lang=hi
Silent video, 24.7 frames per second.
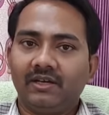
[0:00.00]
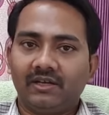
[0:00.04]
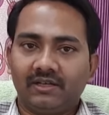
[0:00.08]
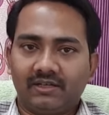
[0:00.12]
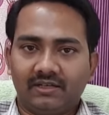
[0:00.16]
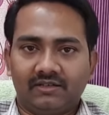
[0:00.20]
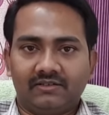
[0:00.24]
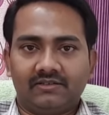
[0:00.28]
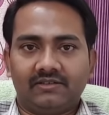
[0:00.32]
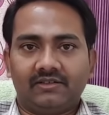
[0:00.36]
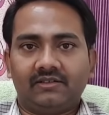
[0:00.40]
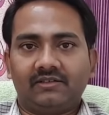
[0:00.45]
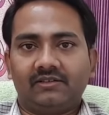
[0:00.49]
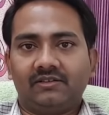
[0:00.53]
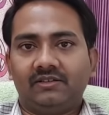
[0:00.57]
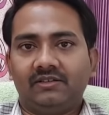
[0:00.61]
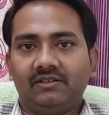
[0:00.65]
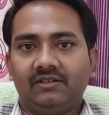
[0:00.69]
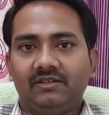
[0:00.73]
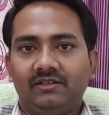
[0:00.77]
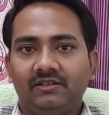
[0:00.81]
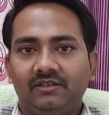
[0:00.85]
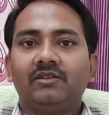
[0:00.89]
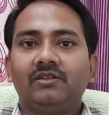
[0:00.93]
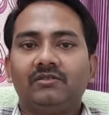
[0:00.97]
कर सकते
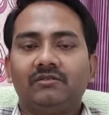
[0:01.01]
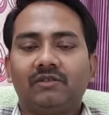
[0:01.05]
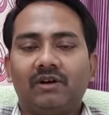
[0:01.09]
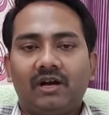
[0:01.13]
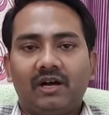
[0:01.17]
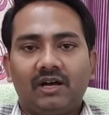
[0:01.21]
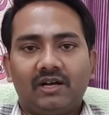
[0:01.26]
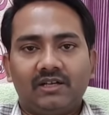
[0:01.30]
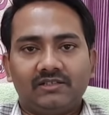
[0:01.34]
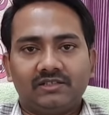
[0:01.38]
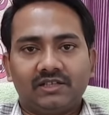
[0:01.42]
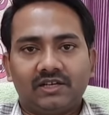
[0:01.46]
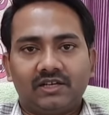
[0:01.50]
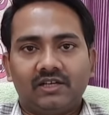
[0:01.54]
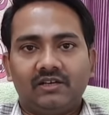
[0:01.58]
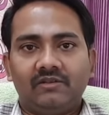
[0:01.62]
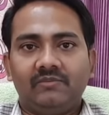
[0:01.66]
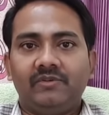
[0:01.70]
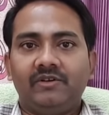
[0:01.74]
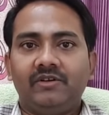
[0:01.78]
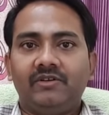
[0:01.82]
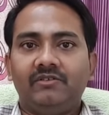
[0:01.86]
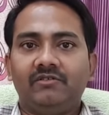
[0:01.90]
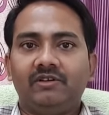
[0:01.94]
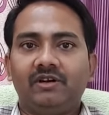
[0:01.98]
हैं तो आज का यह
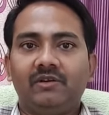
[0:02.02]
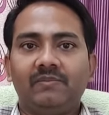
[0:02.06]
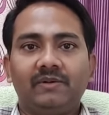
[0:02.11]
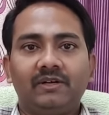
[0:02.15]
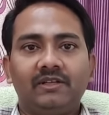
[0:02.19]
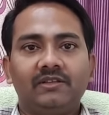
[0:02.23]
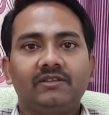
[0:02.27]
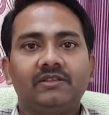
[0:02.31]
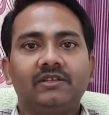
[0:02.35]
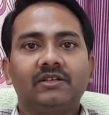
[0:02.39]
वीडियो आप अंत